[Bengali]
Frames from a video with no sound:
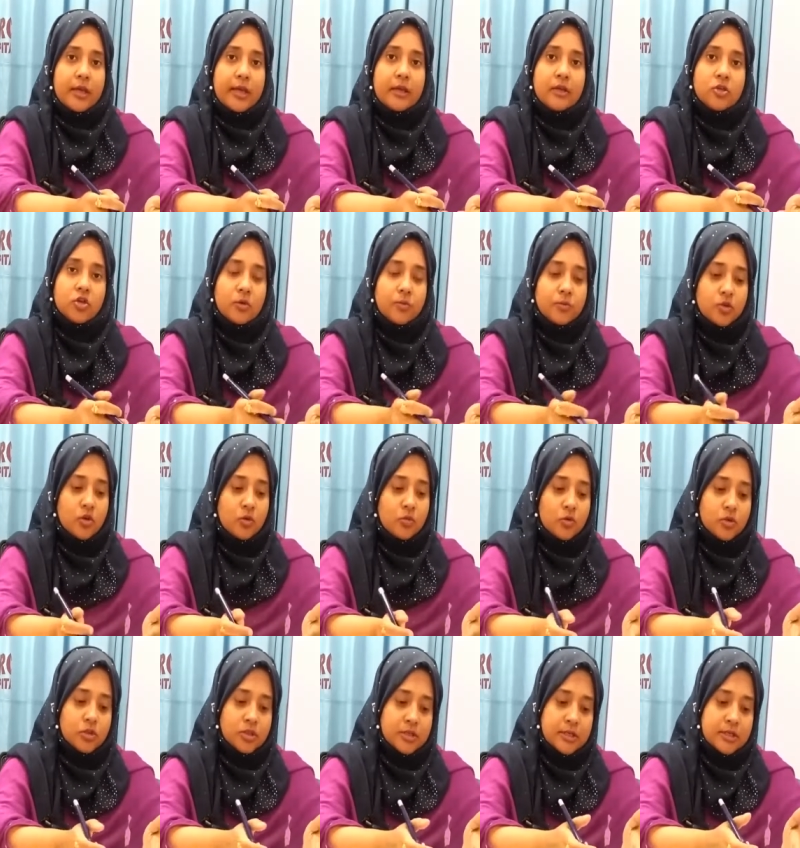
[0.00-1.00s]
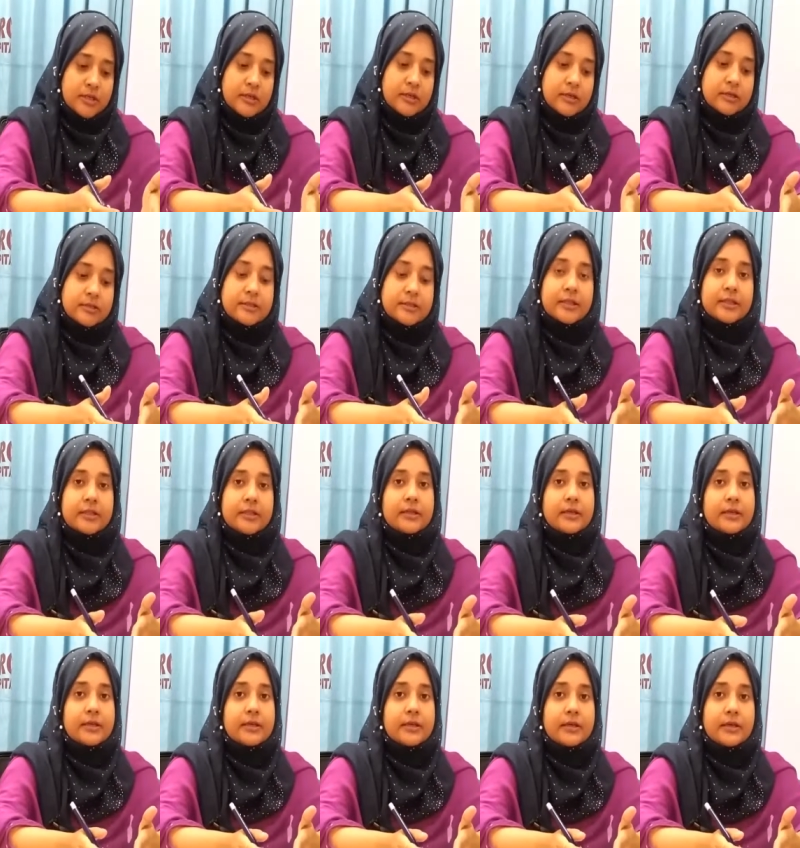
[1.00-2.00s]
এই সব সমস্যা যাতে
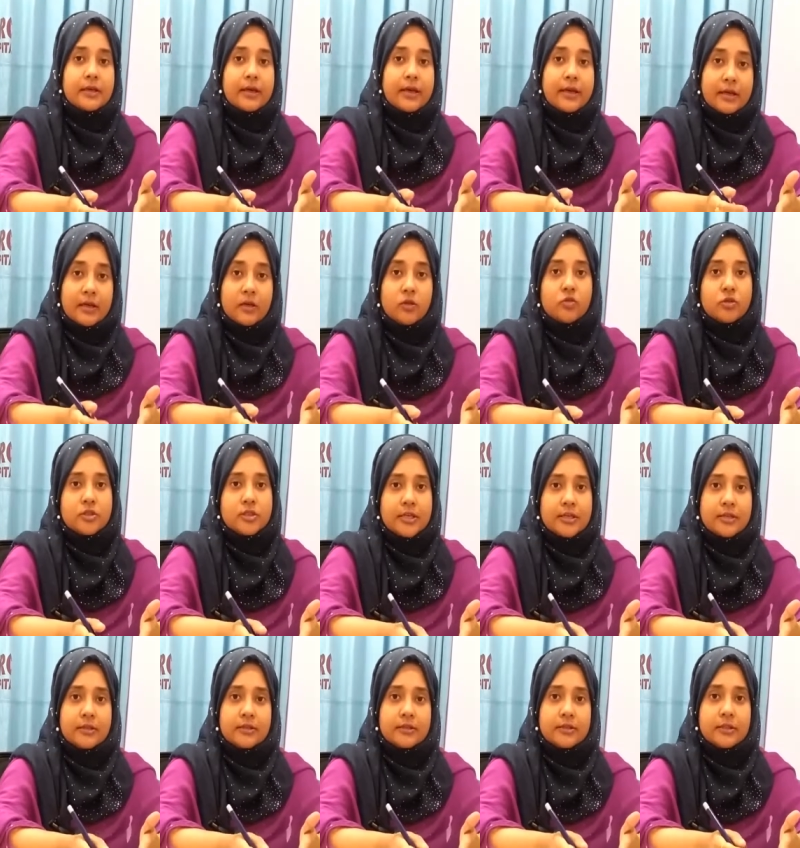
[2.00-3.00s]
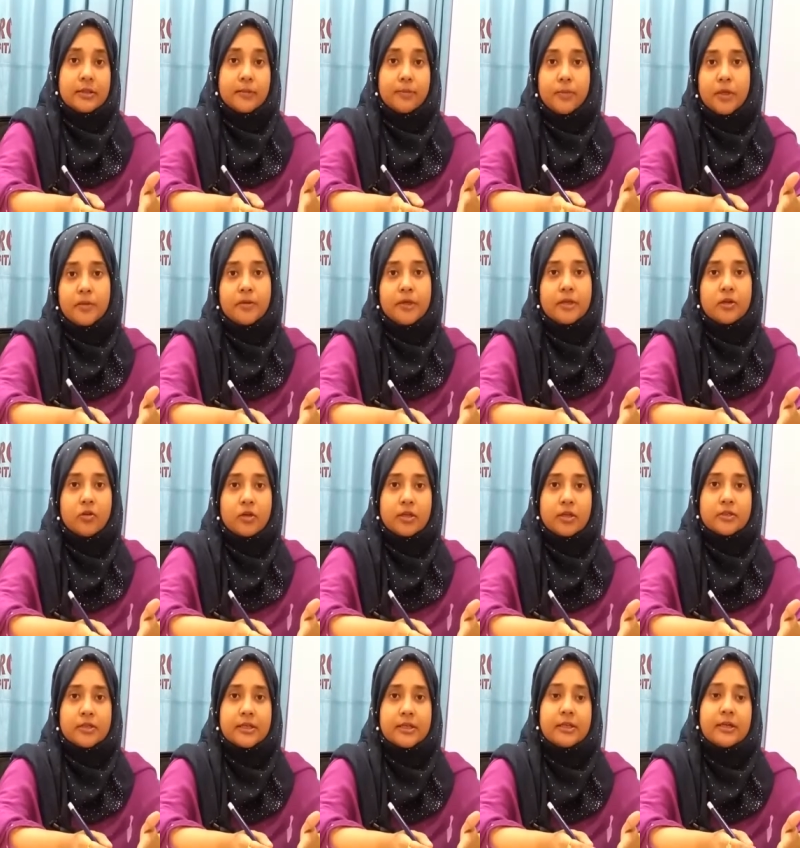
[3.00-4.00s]
এড়ানো যায় যাতে প্রিভেন্ট
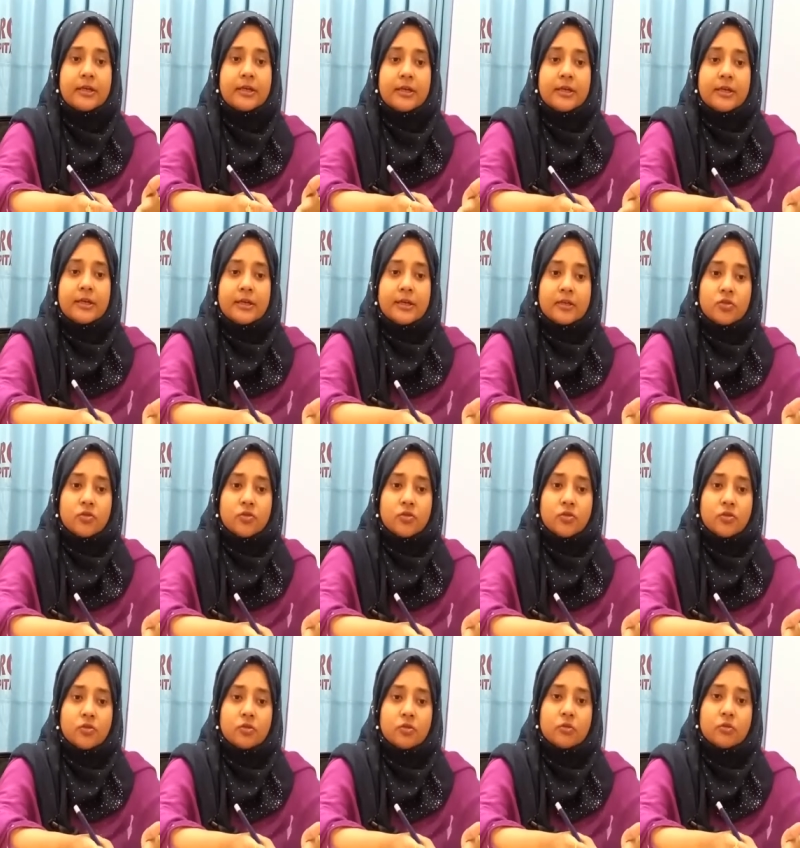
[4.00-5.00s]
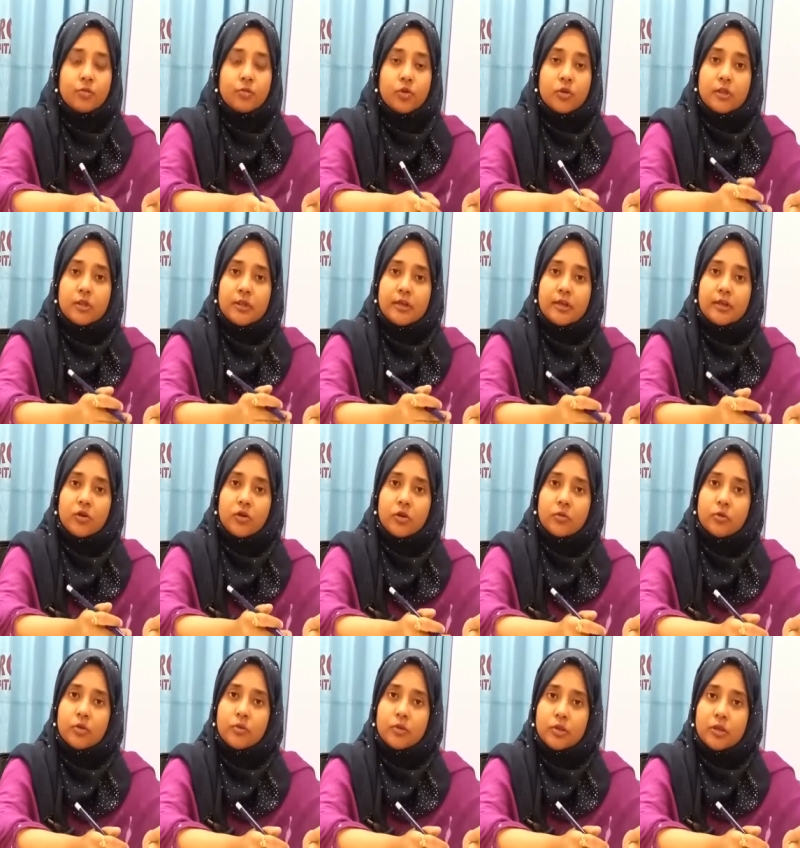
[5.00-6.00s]
করা যায় এজন্য প্রত্যেক
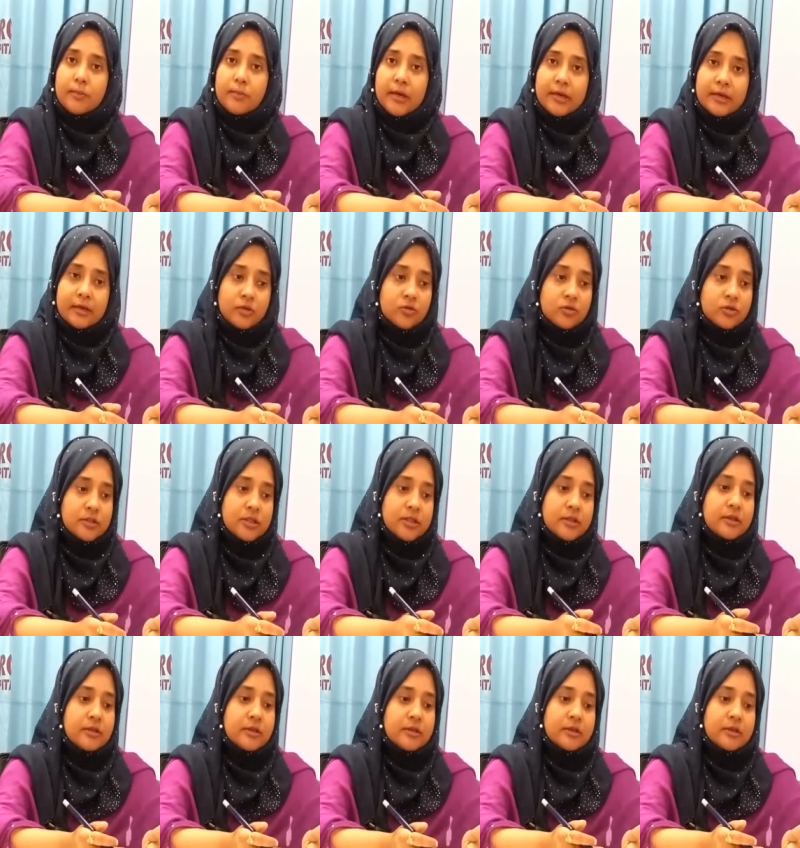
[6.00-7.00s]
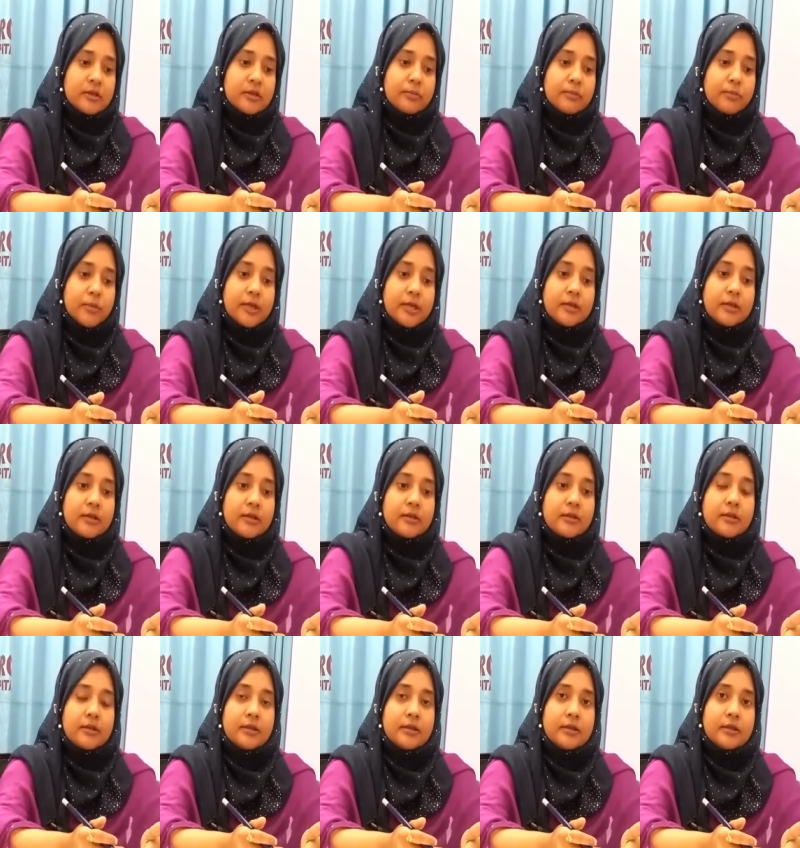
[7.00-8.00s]
গর্ভবতী মায়ের উচিত
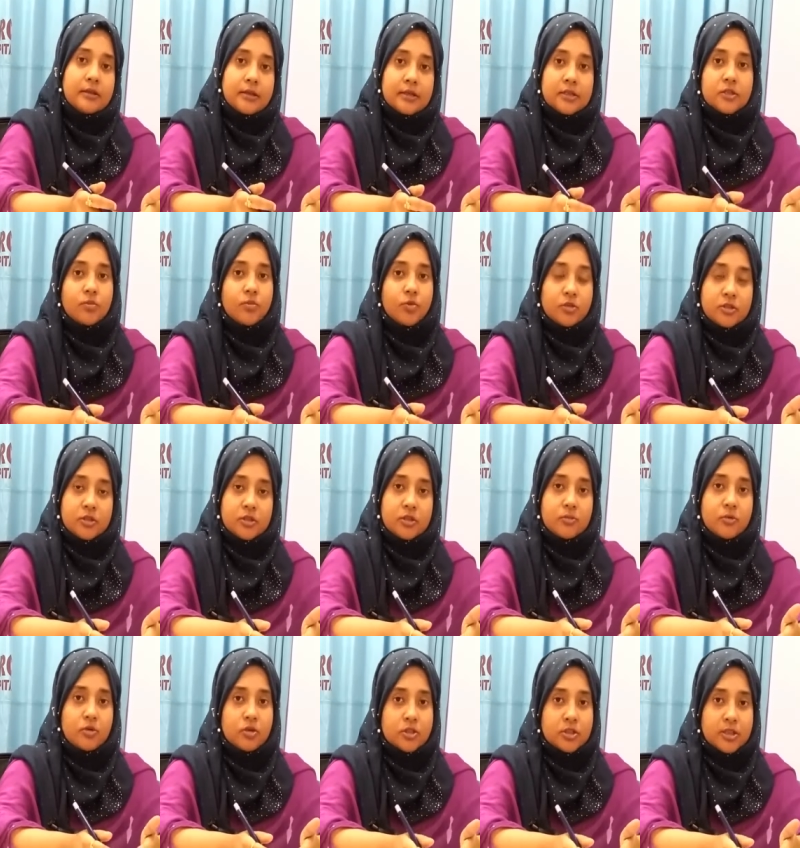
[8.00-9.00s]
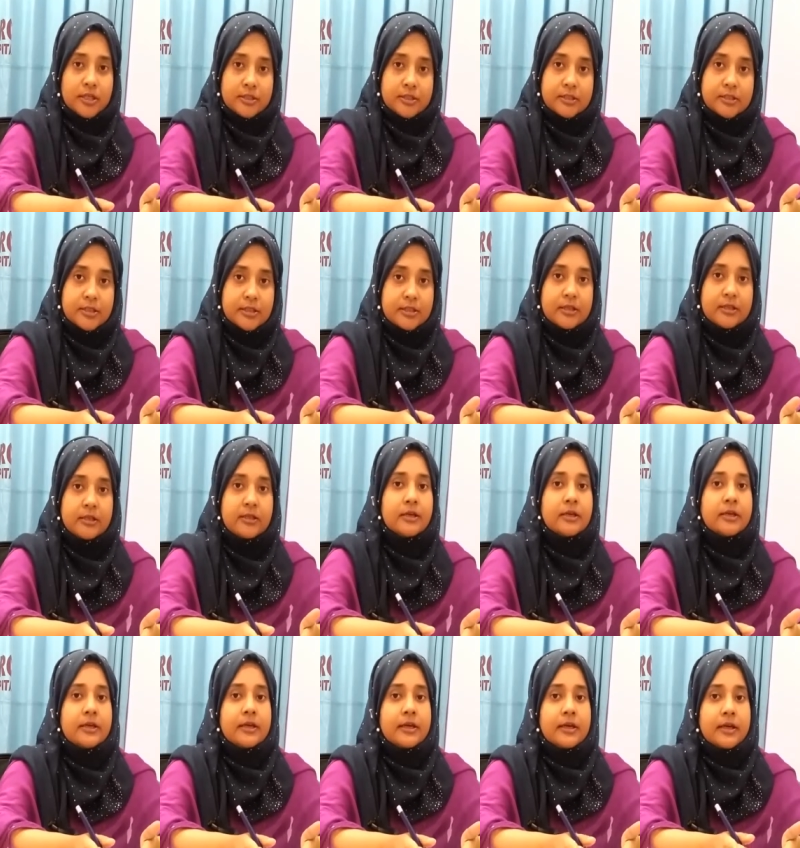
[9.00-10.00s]
প্রেগনেন্সি টেস্ট পজিটিভ হওয়ার সাথে সাথেই
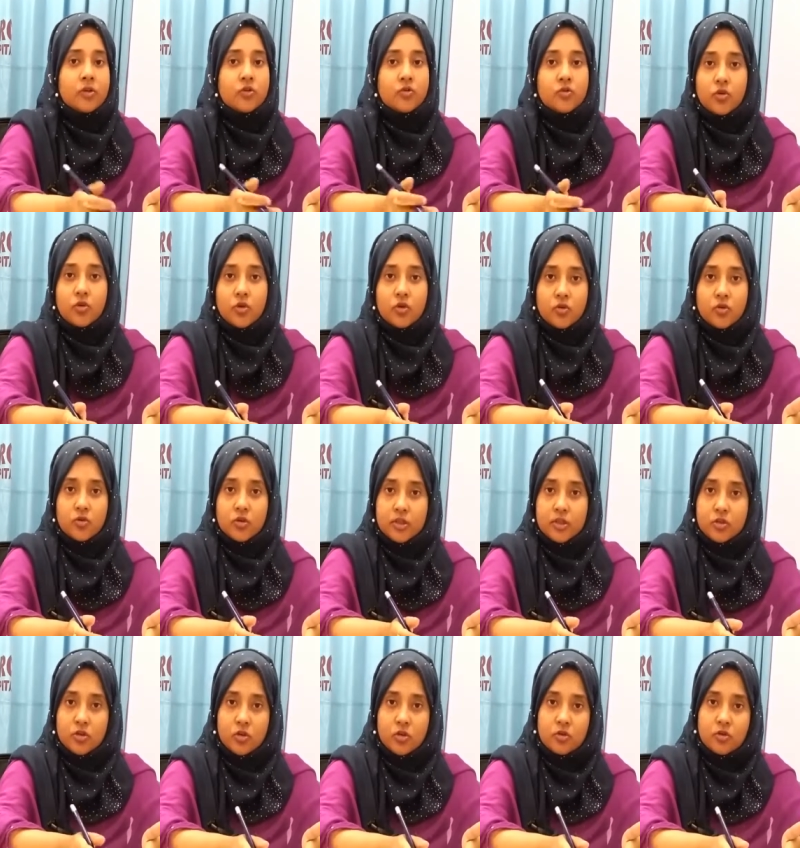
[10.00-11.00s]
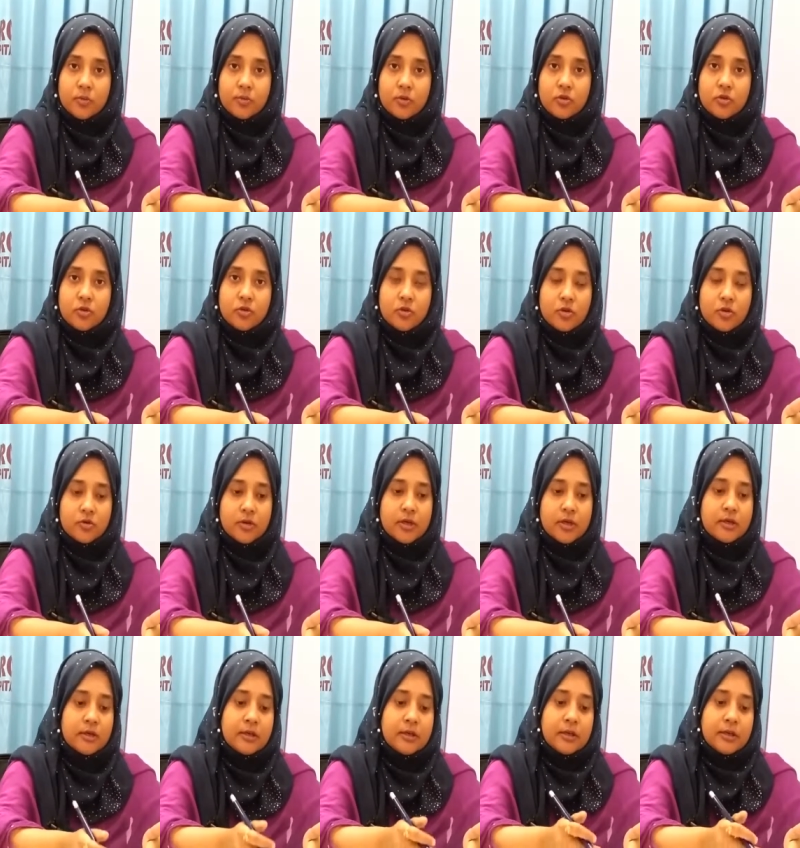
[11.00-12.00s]
একজন ডক্টরের শরণাপন্ন হওয়া
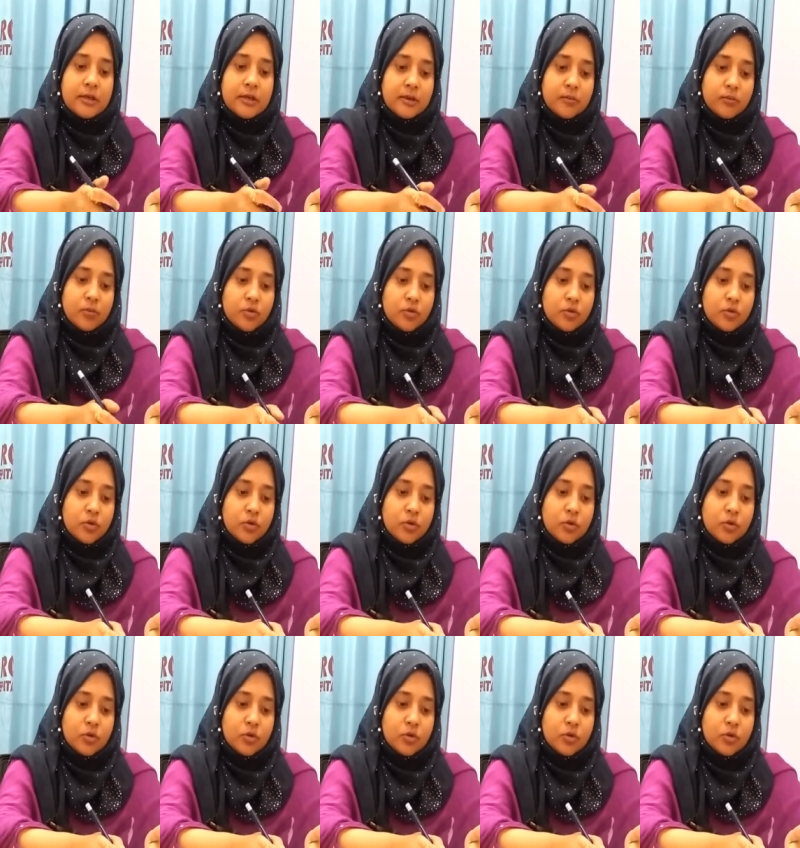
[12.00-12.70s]
এবং